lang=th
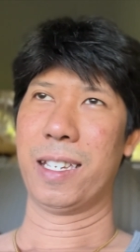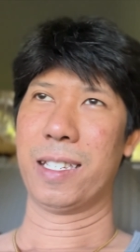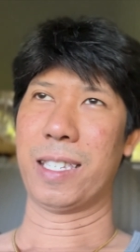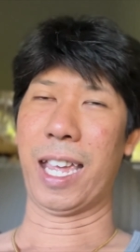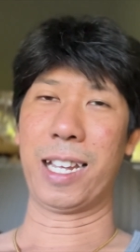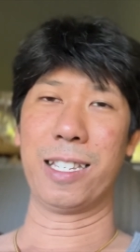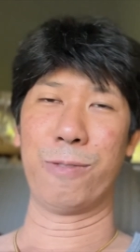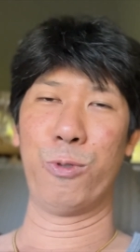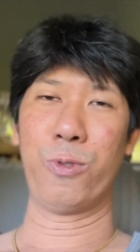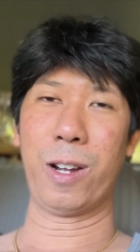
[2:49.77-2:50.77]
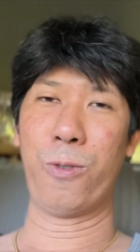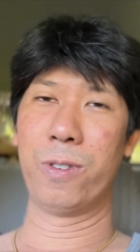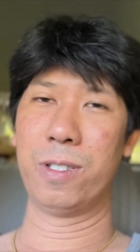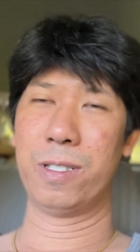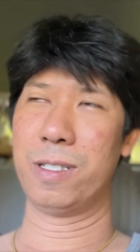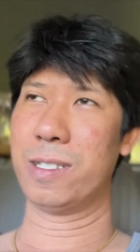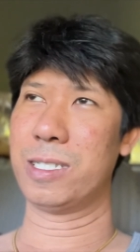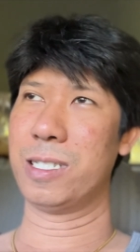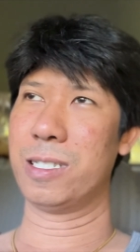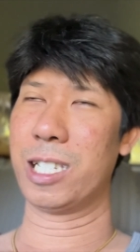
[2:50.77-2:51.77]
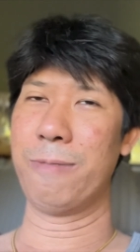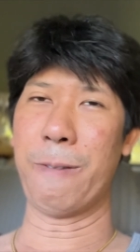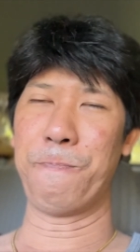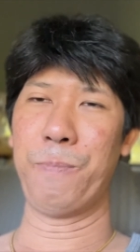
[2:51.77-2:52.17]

แต่ถ้าเกิดสมมุติว่าคุณซื้อแบบ